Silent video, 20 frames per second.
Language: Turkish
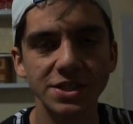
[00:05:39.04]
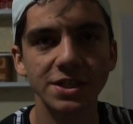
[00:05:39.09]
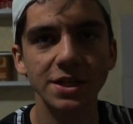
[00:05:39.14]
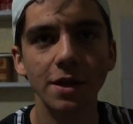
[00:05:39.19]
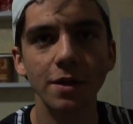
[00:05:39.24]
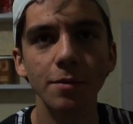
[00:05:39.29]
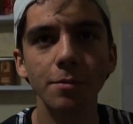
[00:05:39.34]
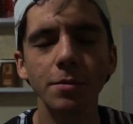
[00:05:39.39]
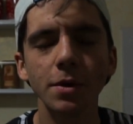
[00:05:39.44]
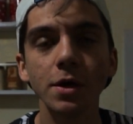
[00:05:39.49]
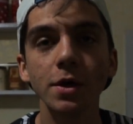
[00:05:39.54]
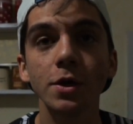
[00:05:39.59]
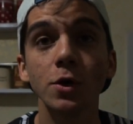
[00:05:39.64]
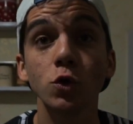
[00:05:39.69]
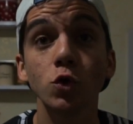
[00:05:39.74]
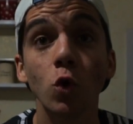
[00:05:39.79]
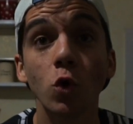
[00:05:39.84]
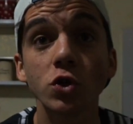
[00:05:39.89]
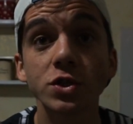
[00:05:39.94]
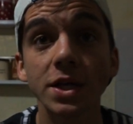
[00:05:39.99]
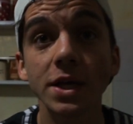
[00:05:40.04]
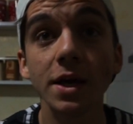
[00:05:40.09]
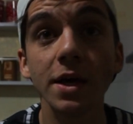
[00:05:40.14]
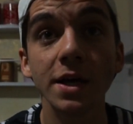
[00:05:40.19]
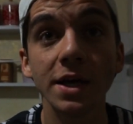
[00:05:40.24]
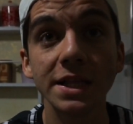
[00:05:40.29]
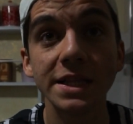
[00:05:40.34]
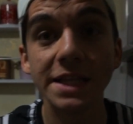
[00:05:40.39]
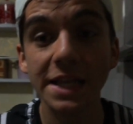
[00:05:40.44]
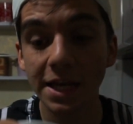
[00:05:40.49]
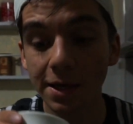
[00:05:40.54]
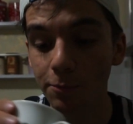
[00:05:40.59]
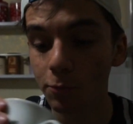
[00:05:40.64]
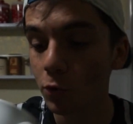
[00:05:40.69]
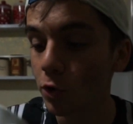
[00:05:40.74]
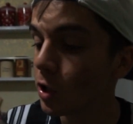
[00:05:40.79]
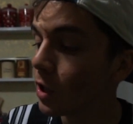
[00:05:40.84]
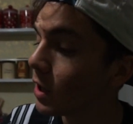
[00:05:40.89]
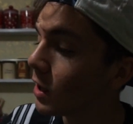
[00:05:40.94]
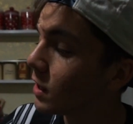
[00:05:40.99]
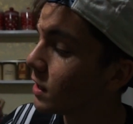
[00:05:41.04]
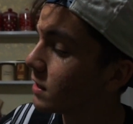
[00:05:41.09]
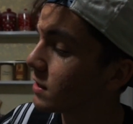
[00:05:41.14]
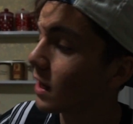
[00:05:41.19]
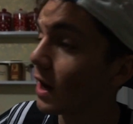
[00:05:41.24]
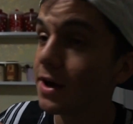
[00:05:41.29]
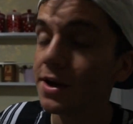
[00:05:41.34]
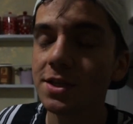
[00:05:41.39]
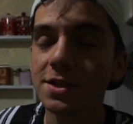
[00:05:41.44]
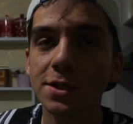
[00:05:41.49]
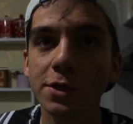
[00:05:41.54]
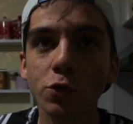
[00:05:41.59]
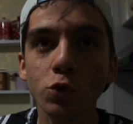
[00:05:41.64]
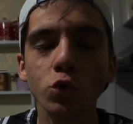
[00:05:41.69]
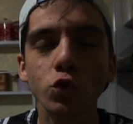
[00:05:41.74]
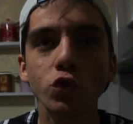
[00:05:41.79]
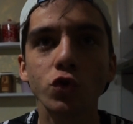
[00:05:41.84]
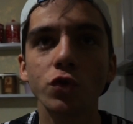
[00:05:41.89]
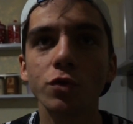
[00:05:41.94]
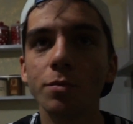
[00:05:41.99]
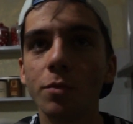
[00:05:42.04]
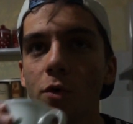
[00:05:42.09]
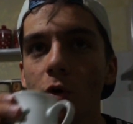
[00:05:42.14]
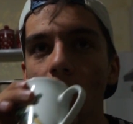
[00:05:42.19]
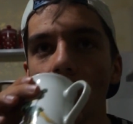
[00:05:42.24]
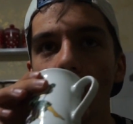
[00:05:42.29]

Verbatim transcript: ısıralım mı yoksa direkt böyle tanesini yutsun mu?